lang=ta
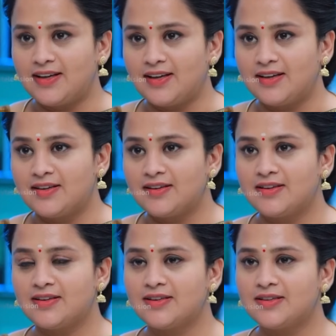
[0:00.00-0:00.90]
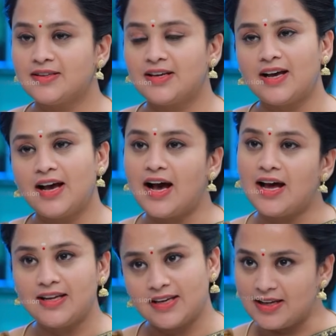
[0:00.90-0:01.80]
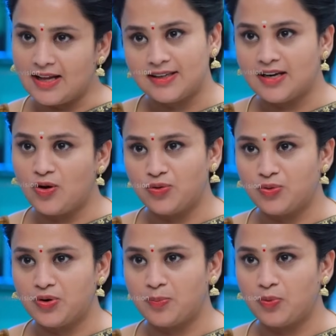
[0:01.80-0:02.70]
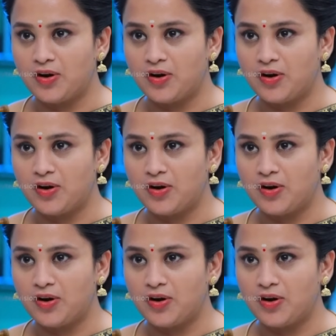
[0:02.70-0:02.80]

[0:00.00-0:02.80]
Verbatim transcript: அத்த அன்னைக்கு நான் தானே அவங்க கூட